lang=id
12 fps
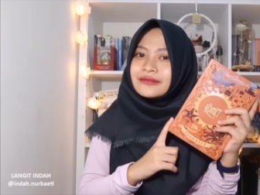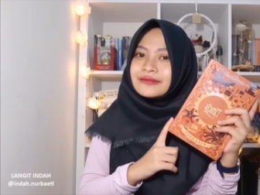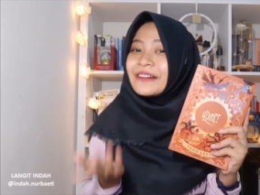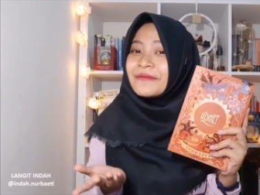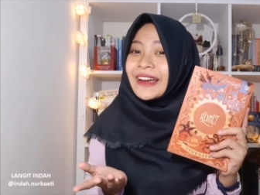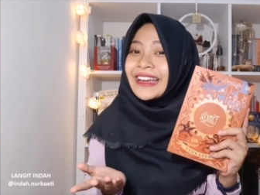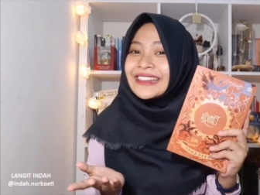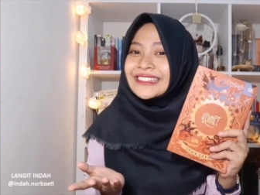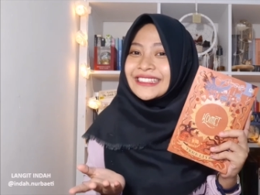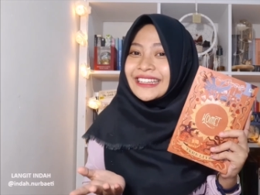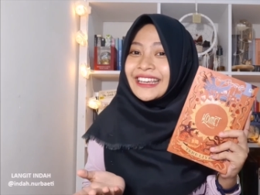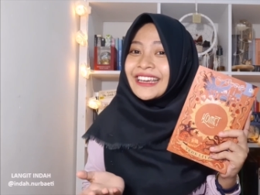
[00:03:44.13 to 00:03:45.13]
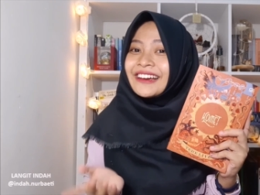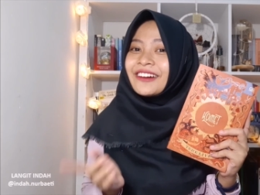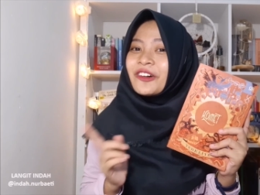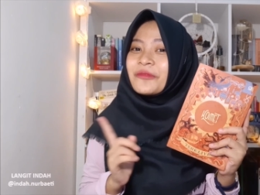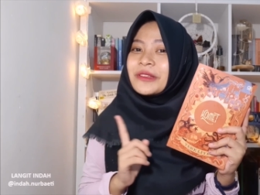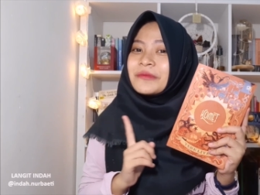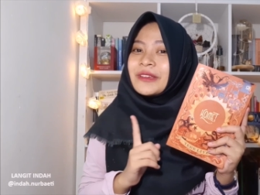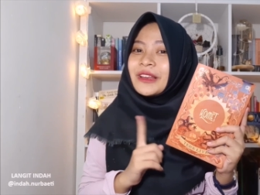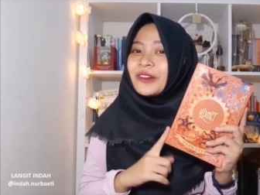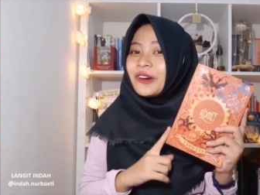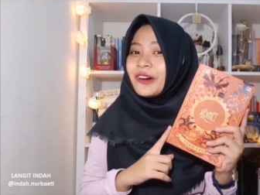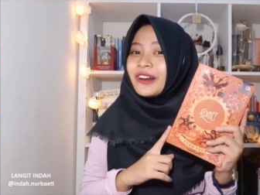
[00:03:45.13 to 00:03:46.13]
Ngapain sih ke komet
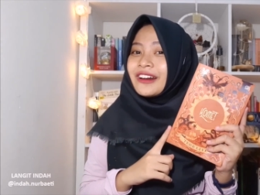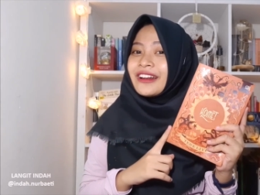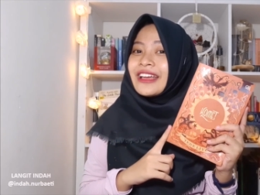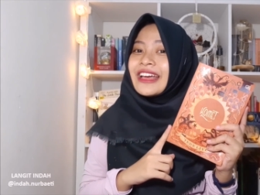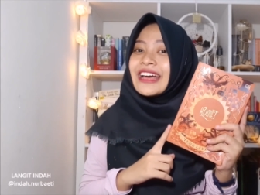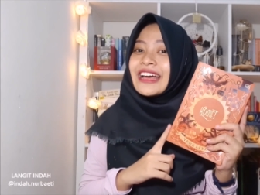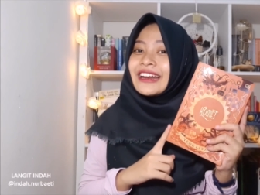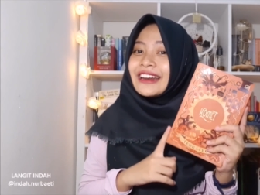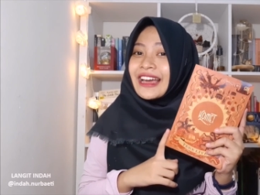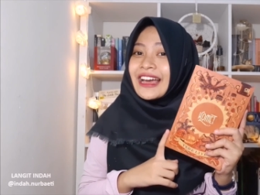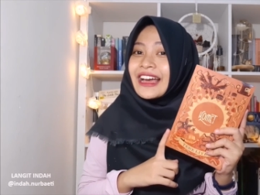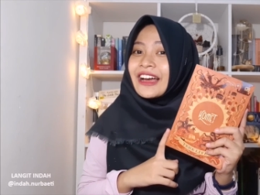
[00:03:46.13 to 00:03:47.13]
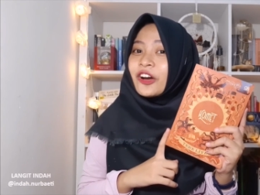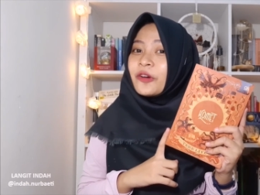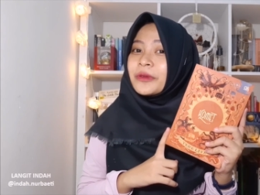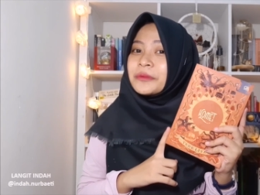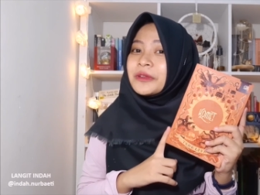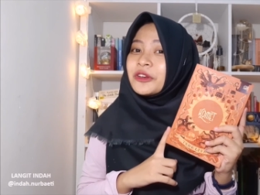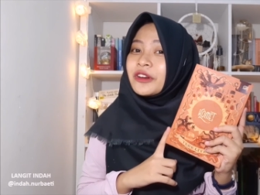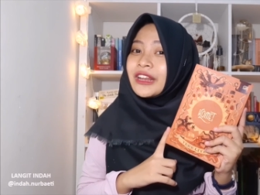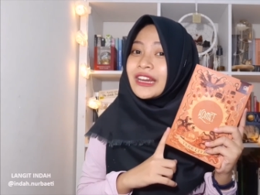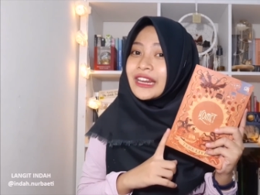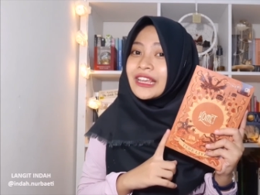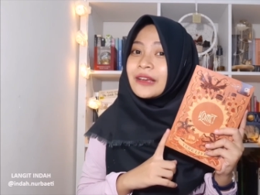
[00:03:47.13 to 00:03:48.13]
minor? Nah, komet minor
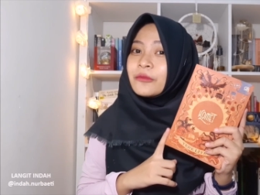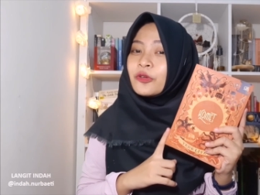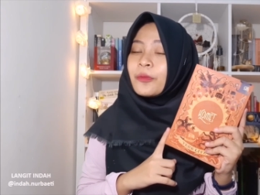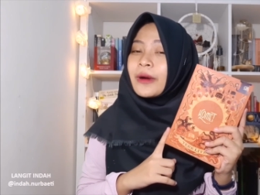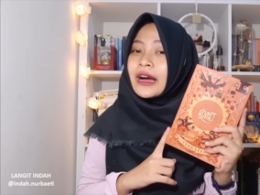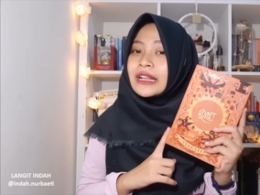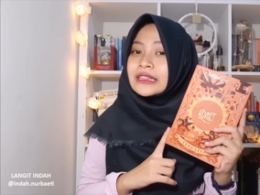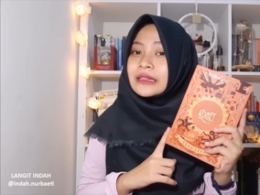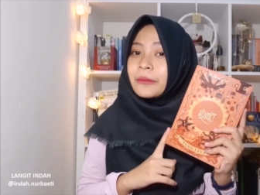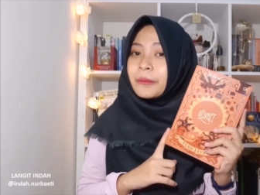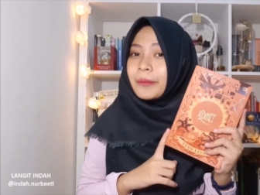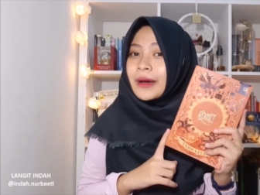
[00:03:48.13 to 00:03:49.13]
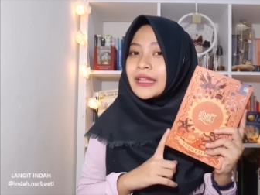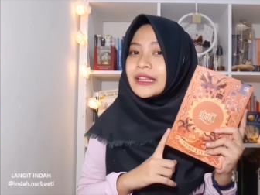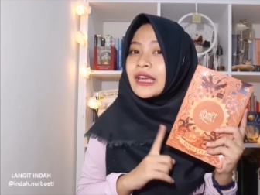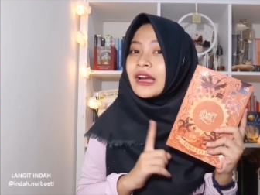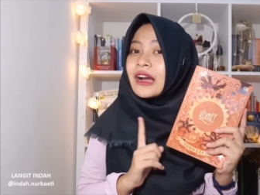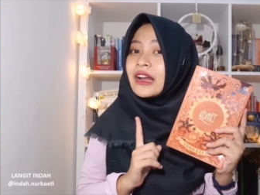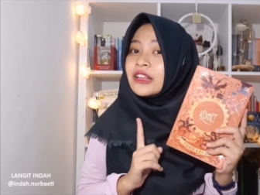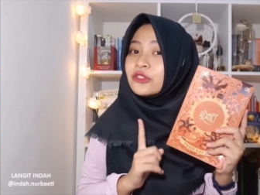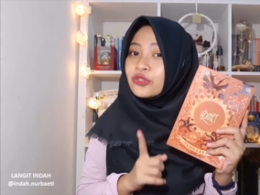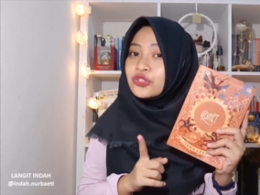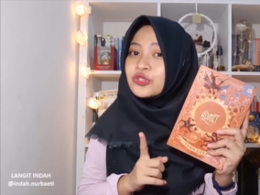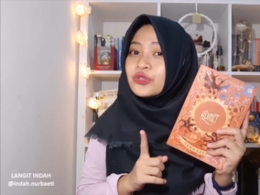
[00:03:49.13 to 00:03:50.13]
ini merupakan tempat yang akan
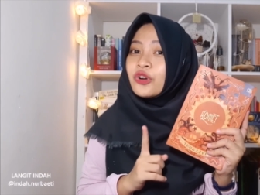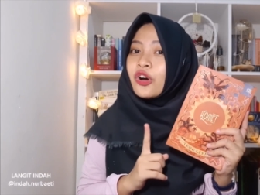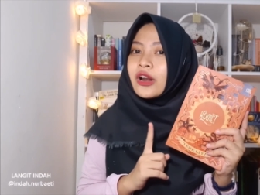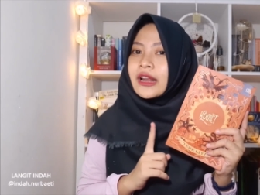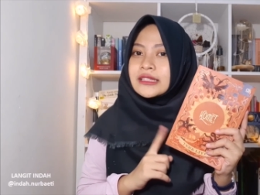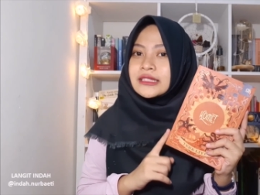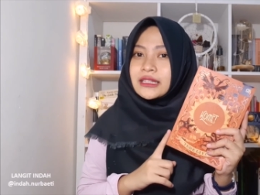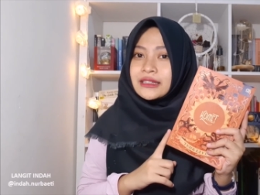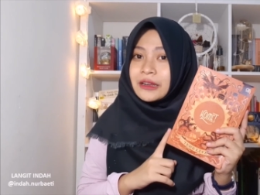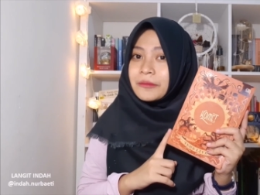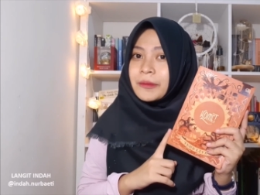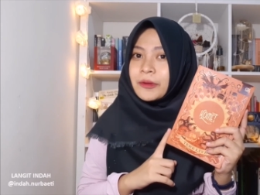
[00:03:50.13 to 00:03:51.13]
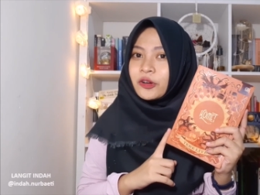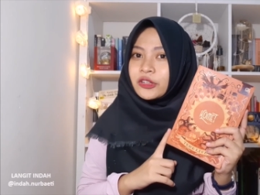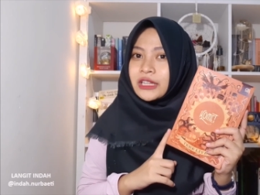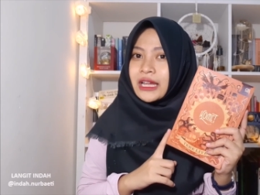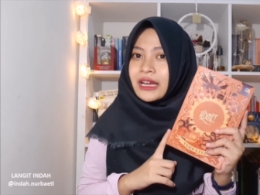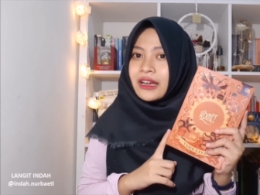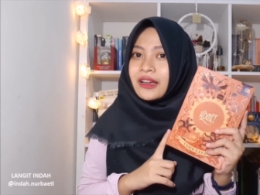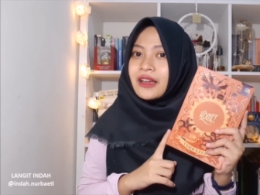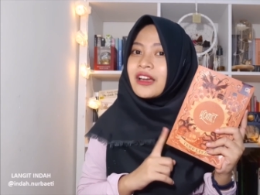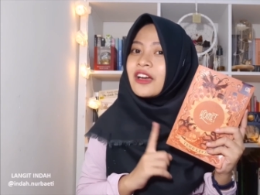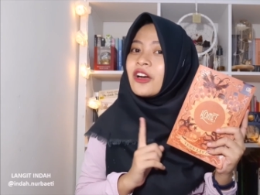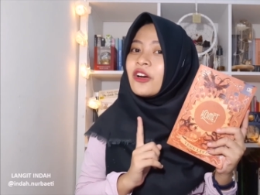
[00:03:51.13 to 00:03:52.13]
dituju oleh si tanpa mahkota.
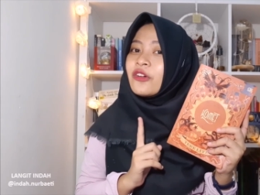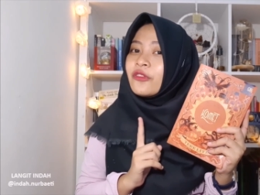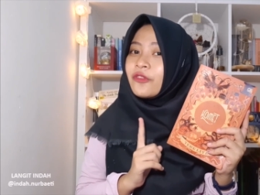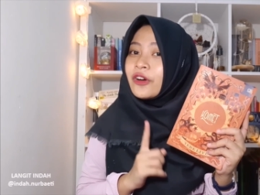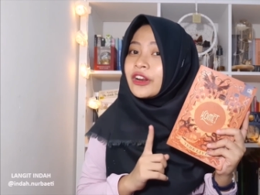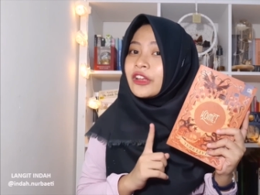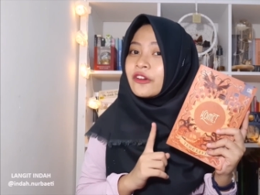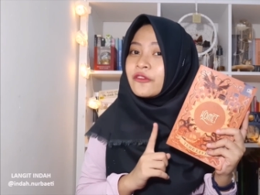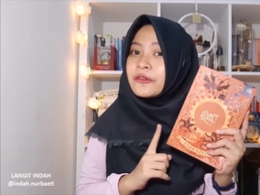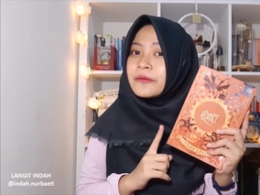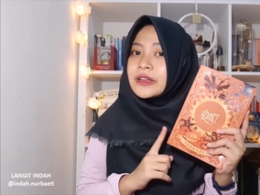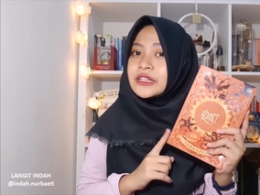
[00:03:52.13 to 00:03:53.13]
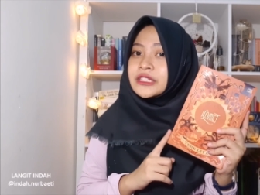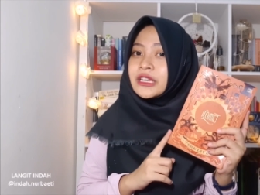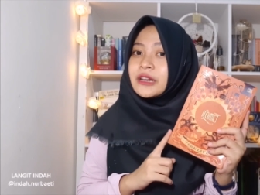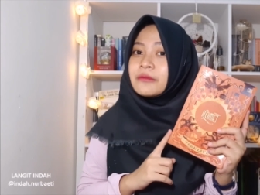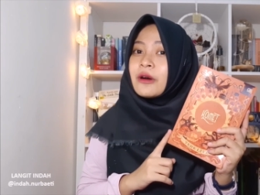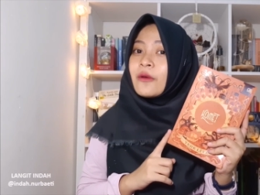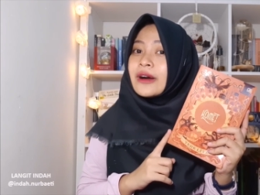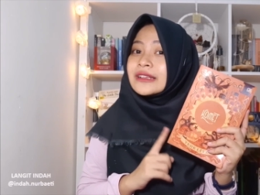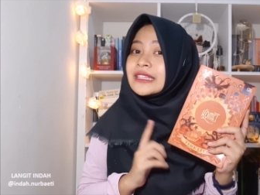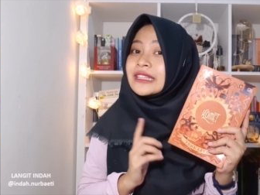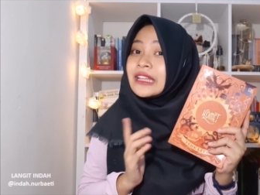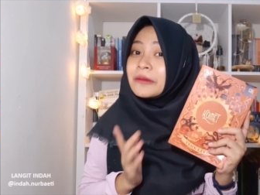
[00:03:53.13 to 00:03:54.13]
For your information bahwa
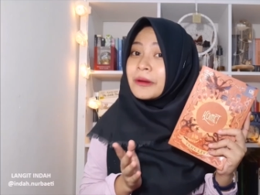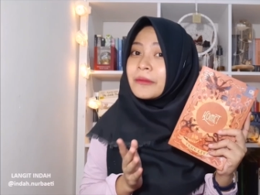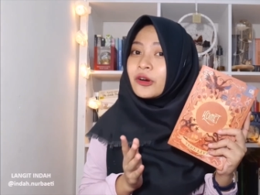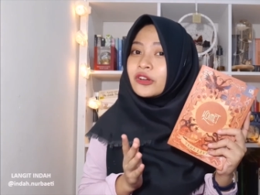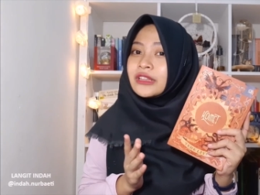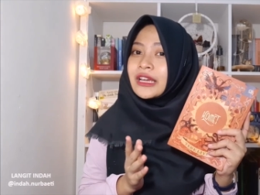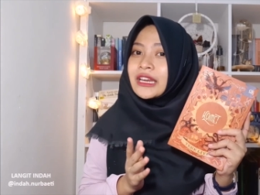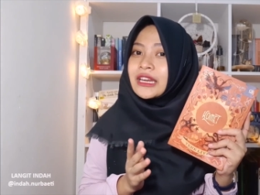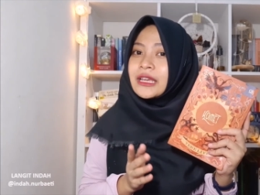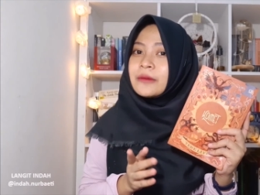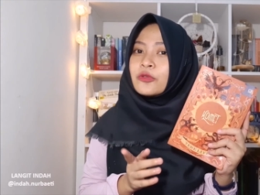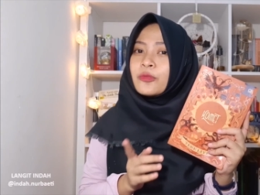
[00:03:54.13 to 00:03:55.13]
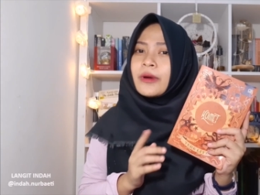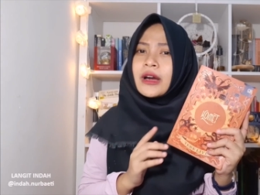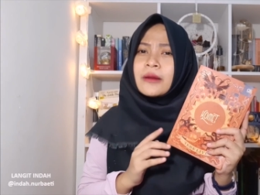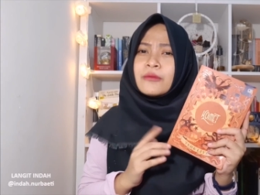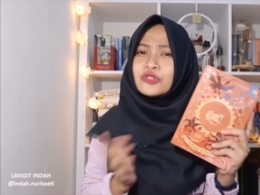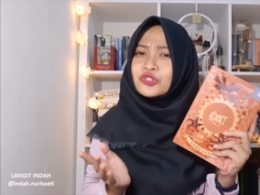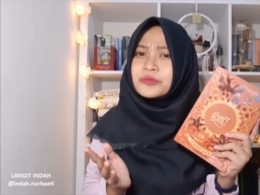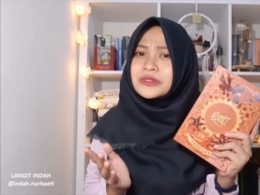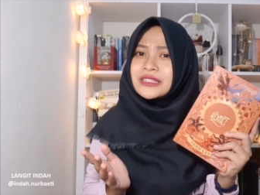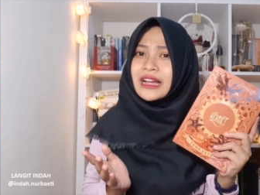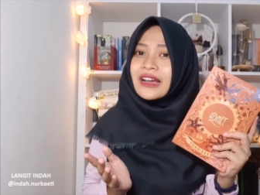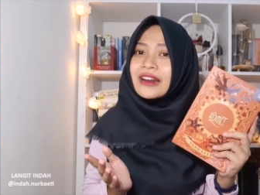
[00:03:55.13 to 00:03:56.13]
si tanpa mahkota ini merupakan musuh
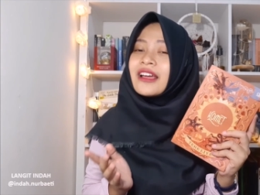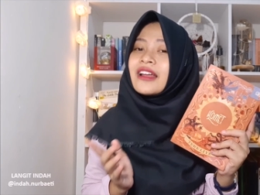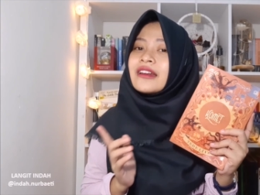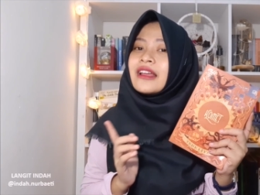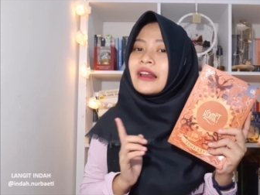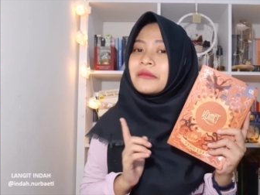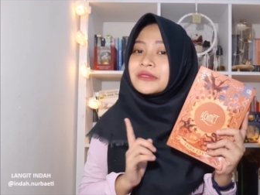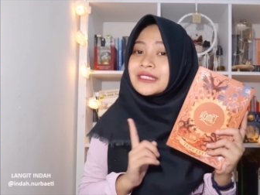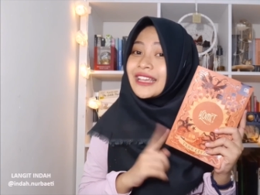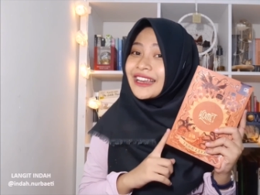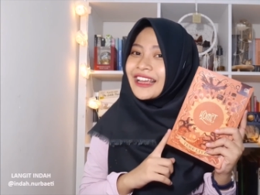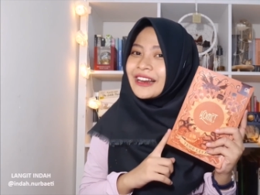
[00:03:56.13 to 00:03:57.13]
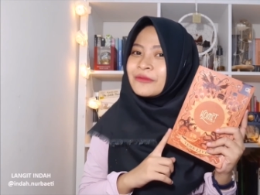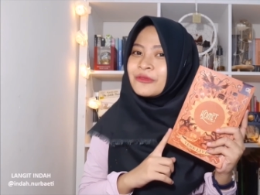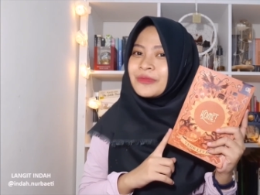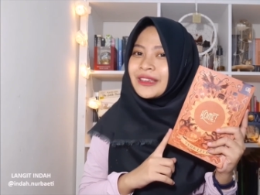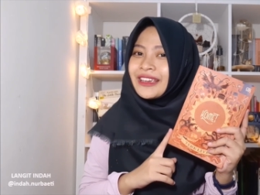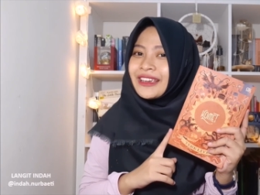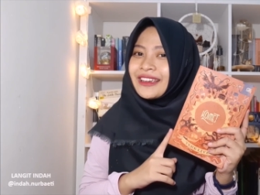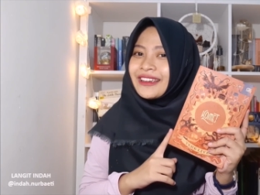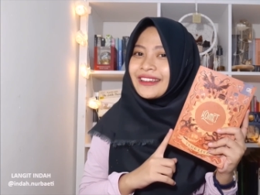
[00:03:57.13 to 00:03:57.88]
besar dalam serial bumi.